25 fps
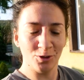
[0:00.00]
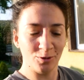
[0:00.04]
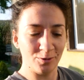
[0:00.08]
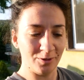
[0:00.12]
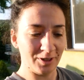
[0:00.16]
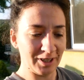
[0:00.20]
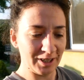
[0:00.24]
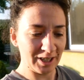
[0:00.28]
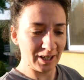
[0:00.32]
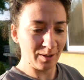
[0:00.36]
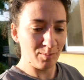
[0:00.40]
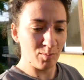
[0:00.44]
do
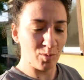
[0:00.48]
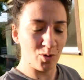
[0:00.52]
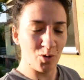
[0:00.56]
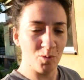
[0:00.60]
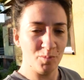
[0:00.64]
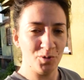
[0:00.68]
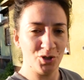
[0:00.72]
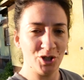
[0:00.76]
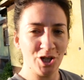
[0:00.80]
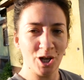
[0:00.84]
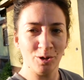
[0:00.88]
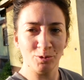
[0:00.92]
Wana,
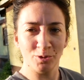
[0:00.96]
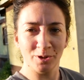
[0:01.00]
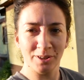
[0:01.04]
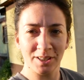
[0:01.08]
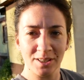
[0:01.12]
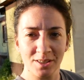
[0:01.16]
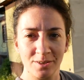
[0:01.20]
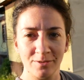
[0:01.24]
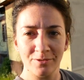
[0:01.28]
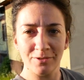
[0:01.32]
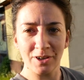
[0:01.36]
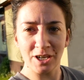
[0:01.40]
bo przyjechał do
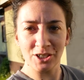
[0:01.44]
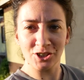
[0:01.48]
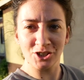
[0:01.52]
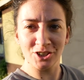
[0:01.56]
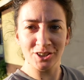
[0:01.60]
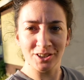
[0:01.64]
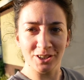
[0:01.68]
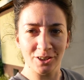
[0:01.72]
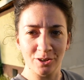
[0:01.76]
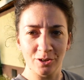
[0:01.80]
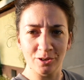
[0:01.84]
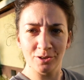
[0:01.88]
nas
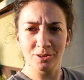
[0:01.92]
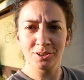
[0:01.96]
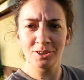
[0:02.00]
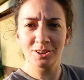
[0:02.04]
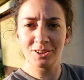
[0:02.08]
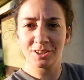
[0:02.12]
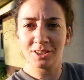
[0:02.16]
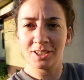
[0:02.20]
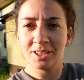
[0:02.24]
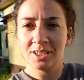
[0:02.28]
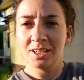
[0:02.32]
ważny gość.